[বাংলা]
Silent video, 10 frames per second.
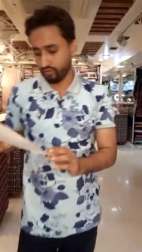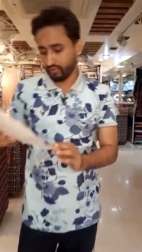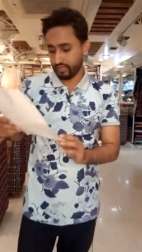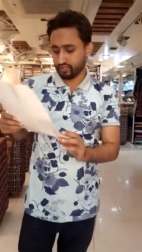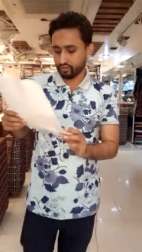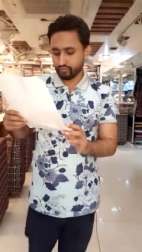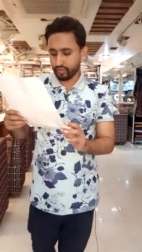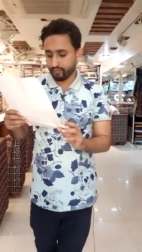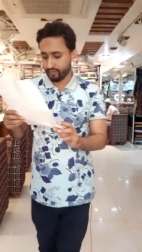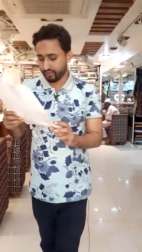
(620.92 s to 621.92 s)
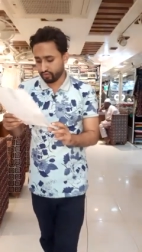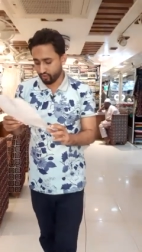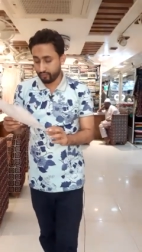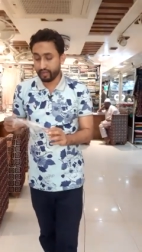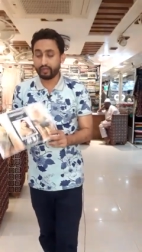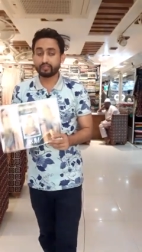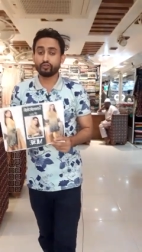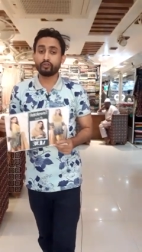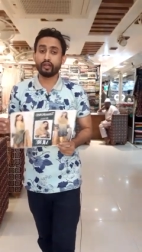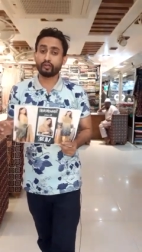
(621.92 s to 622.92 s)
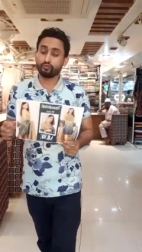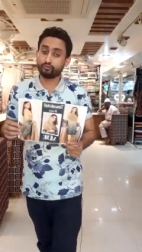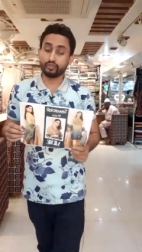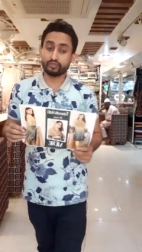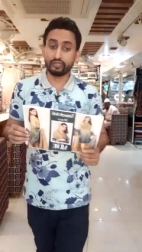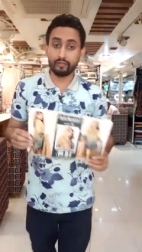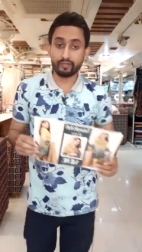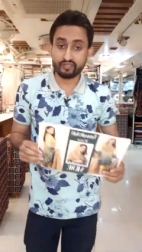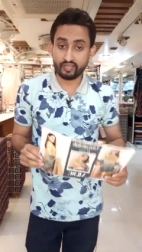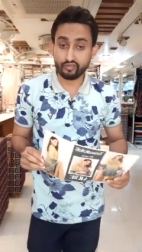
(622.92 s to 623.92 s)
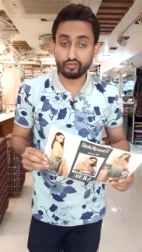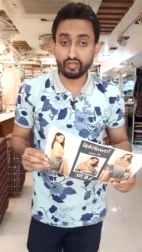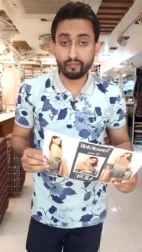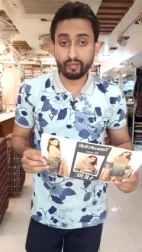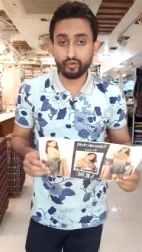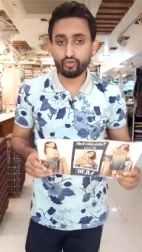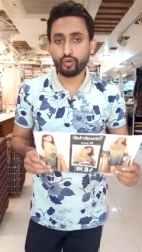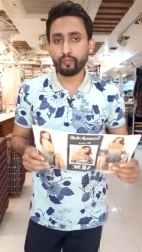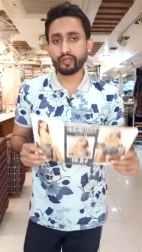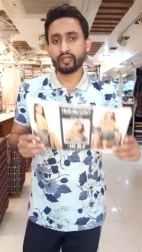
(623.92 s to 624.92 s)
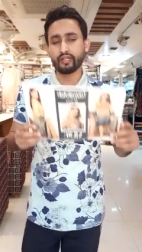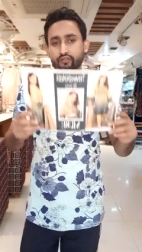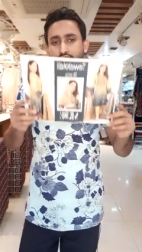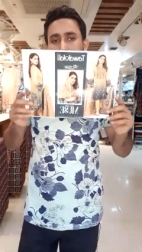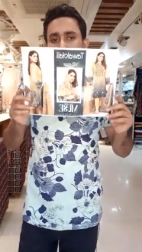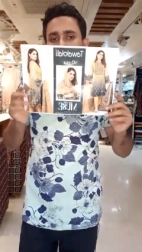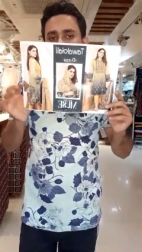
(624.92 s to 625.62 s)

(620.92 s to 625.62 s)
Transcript: কালেক্ট করতে পারবেন আমাদের শোরুমের অ্যাড্রেসটা হলো ঢাকা উত্তরা তিন নম্বর সেক্টর দুই নম্বর রোড ট্রপিক্যাল আলাউদ্দিন টাওয়ার